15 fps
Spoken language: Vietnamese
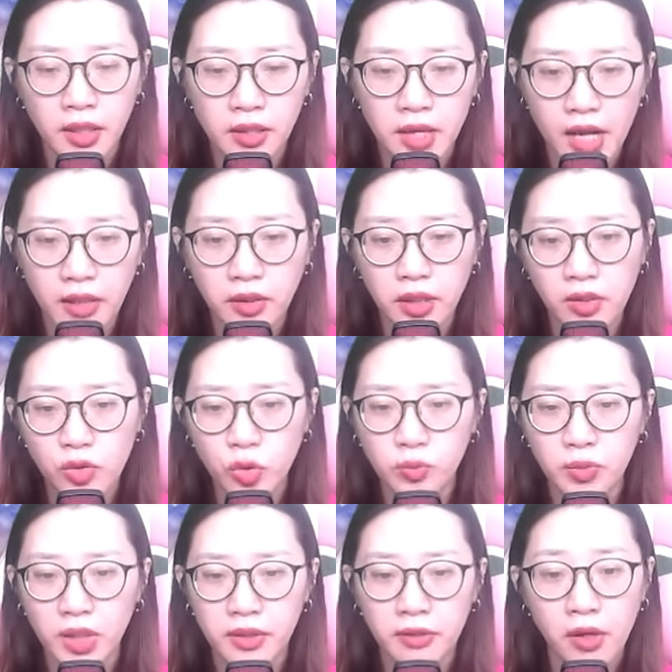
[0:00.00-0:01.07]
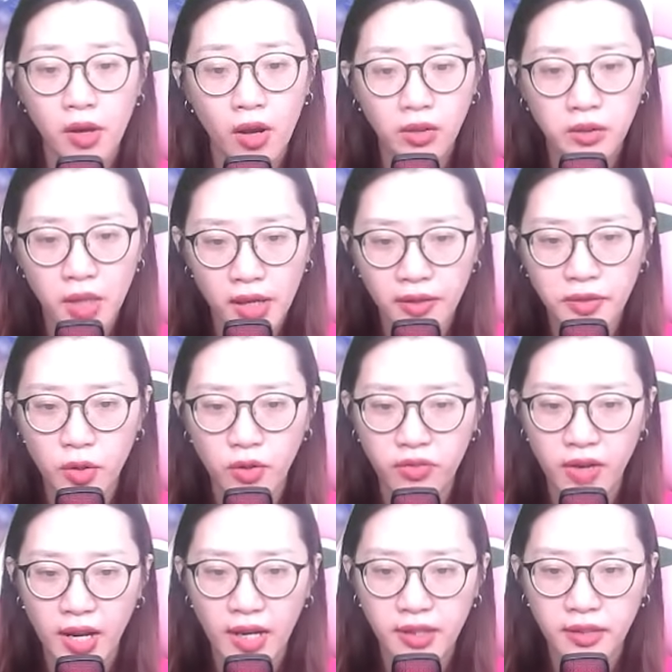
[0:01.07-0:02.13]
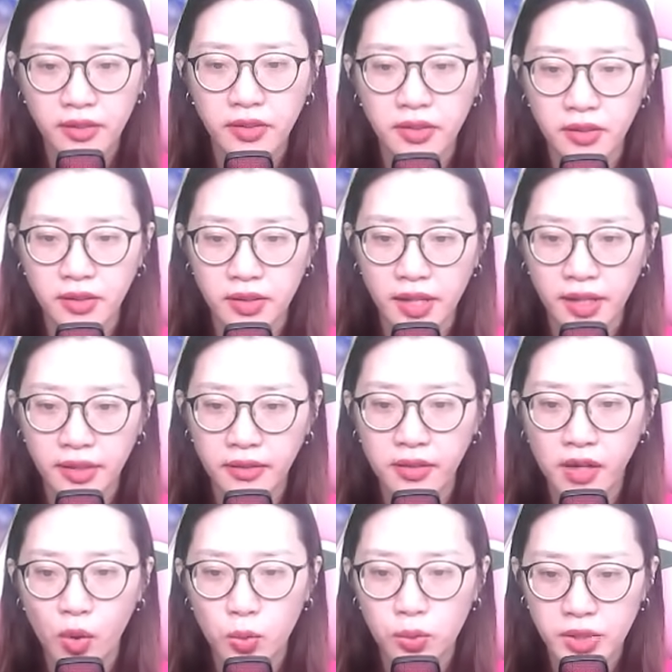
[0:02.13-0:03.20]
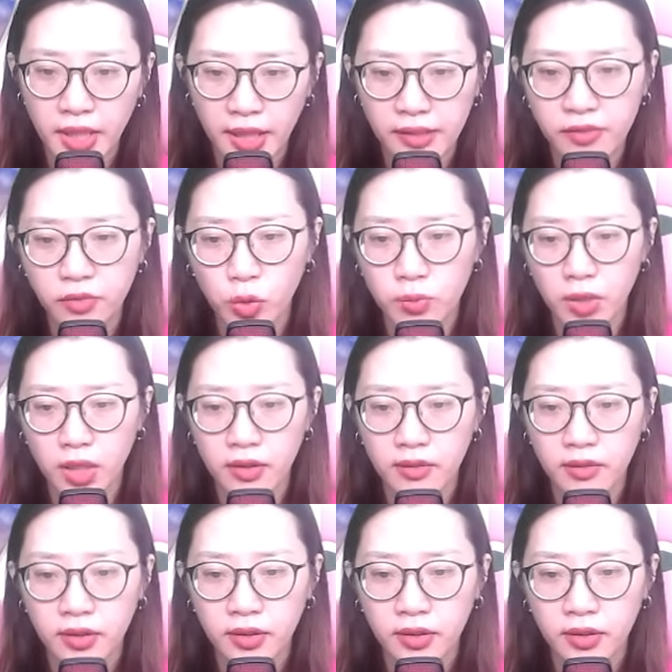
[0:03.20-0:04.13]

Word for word: Đệ tử của mình có thể đột phá, đương nhiên ông sẽ vui mừng.